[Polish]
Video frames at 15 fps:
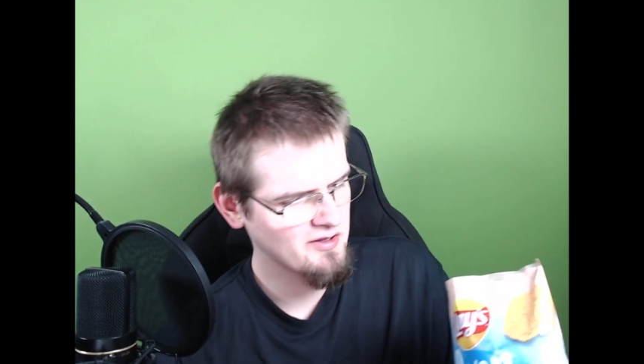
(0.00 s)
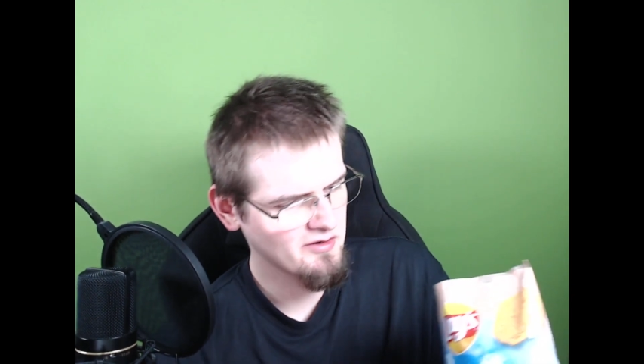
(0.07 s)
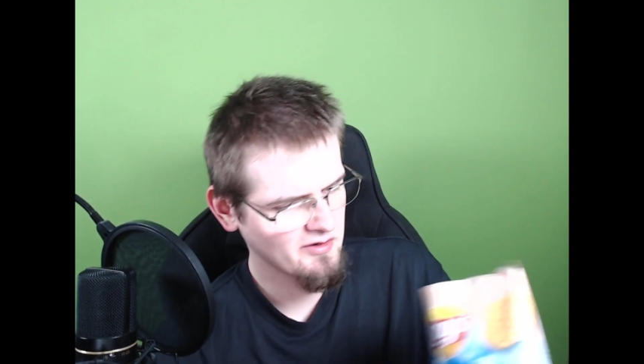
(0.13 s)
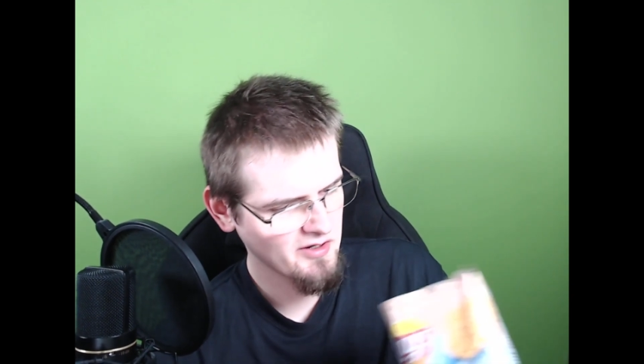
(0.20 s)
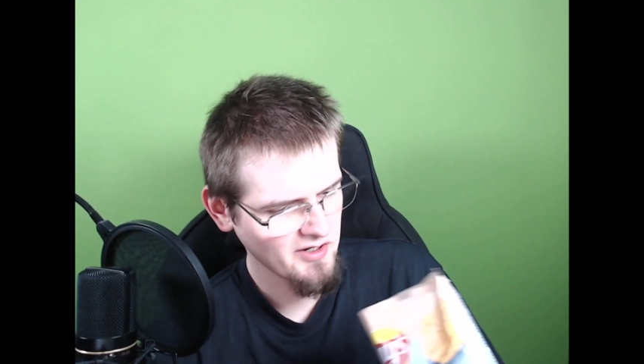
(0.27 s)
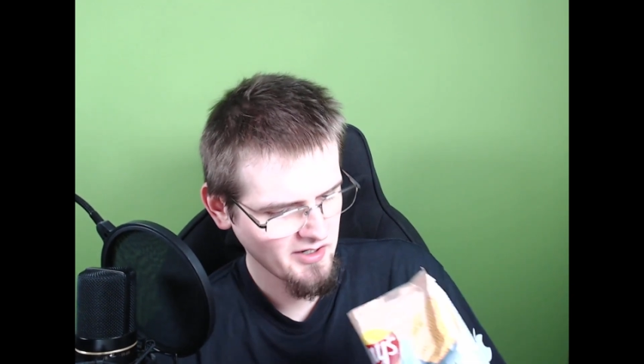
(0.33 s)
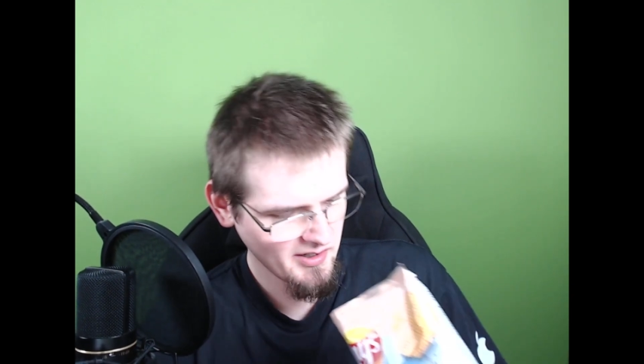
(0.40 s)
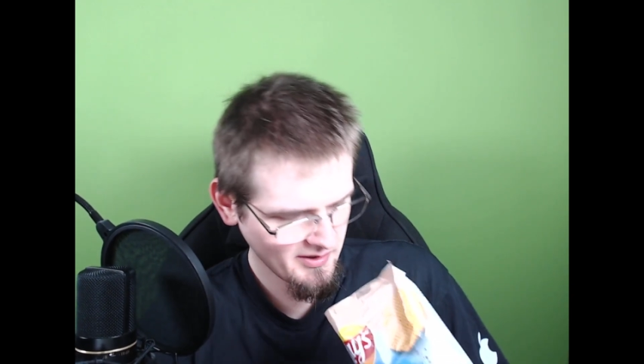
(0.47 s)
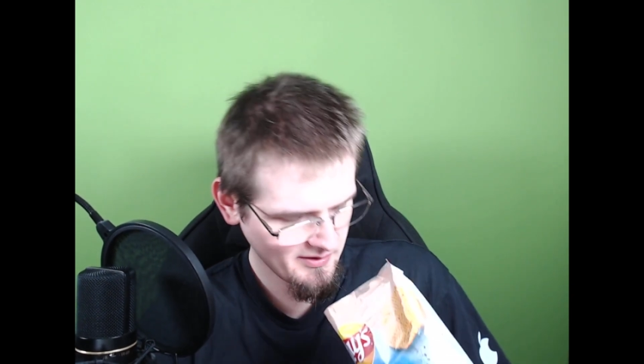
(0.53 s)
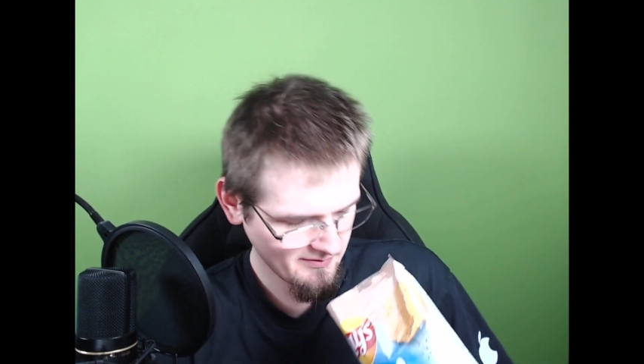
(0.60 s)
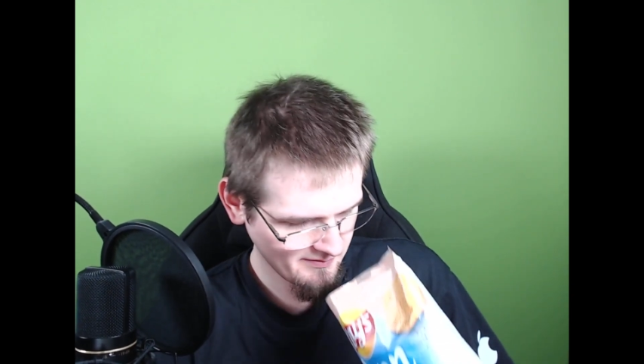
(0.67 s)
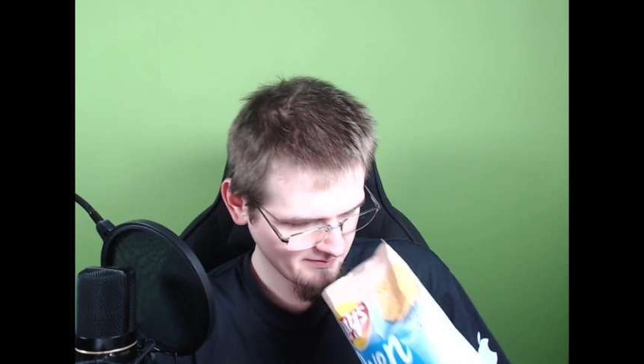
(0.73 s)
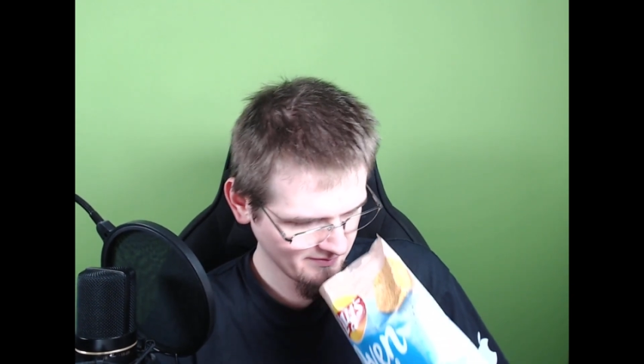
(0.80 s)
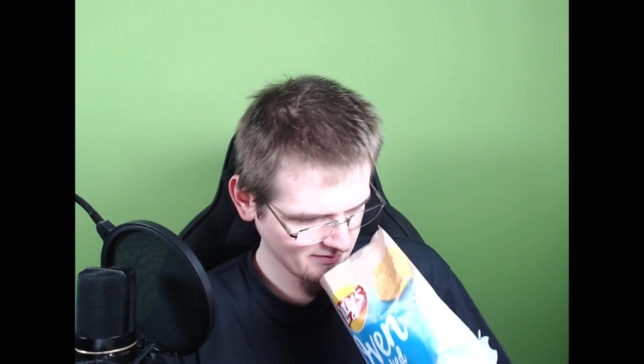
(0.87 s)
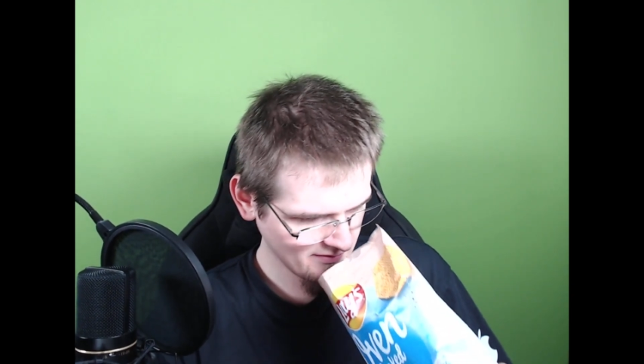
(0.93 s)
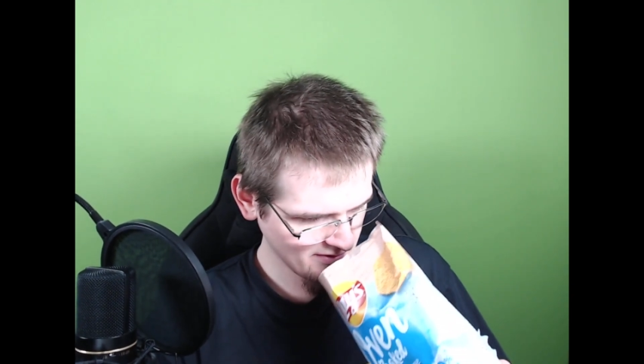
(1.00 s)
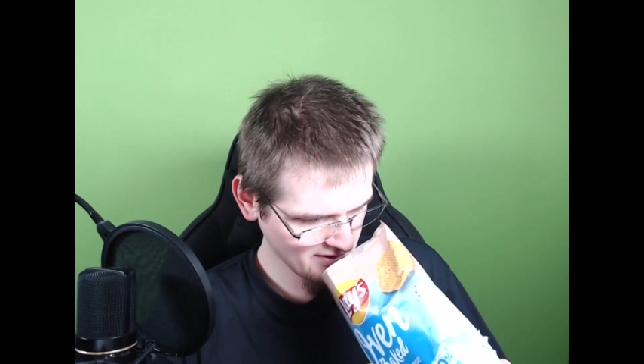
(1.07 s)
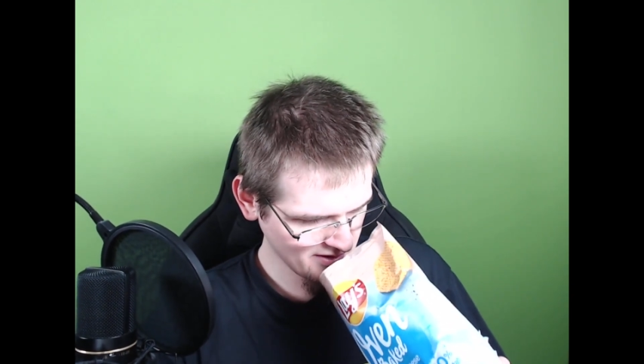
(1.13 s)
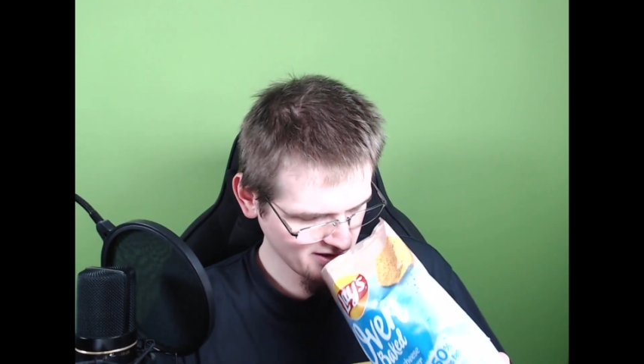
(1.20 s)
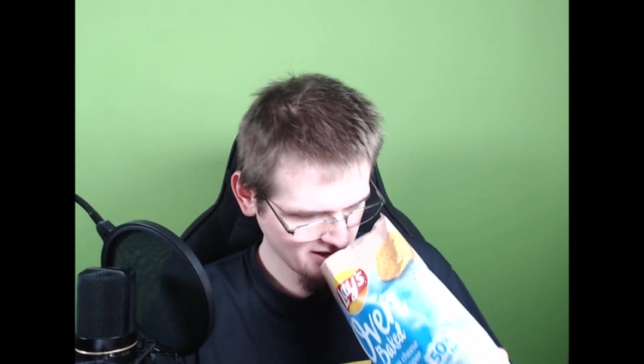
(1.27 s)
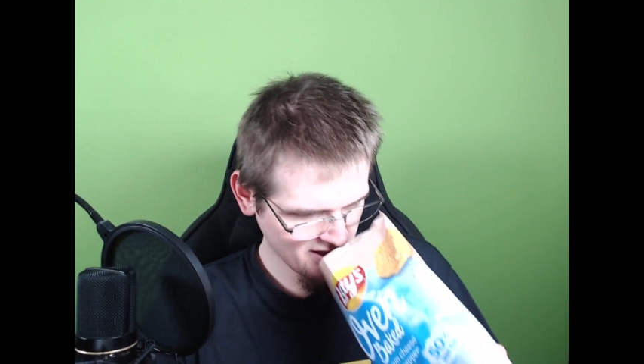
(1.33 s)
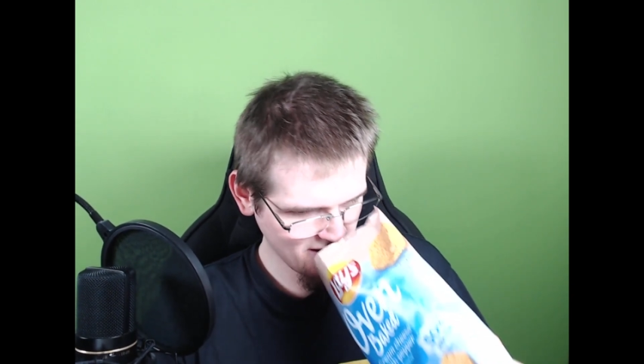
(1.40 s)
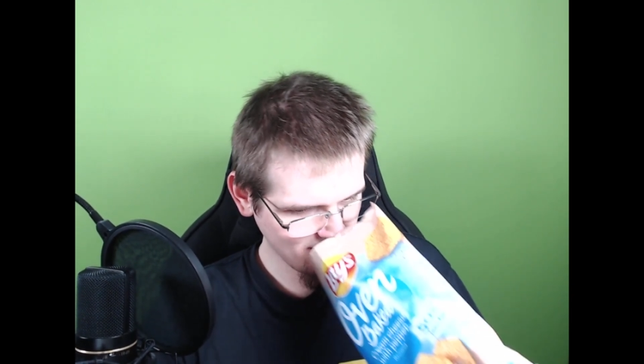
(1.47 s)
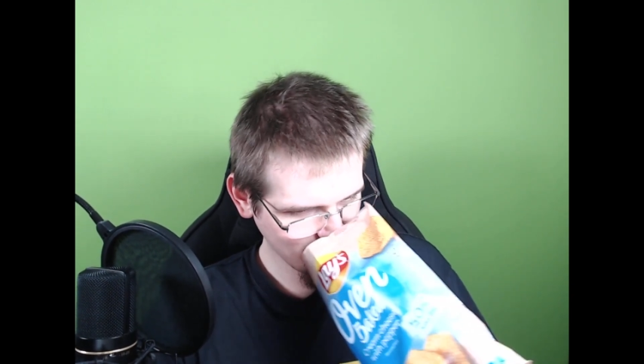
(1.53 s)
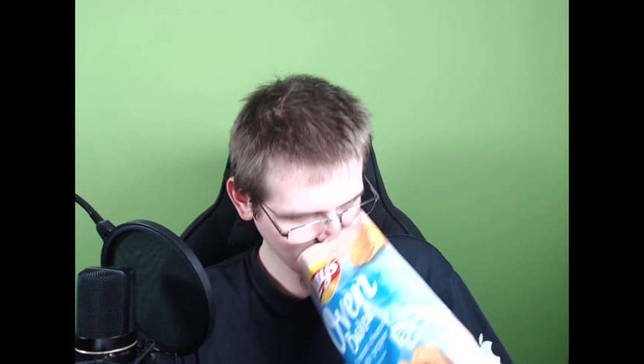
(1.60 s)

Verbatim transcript: ok. No jest taki...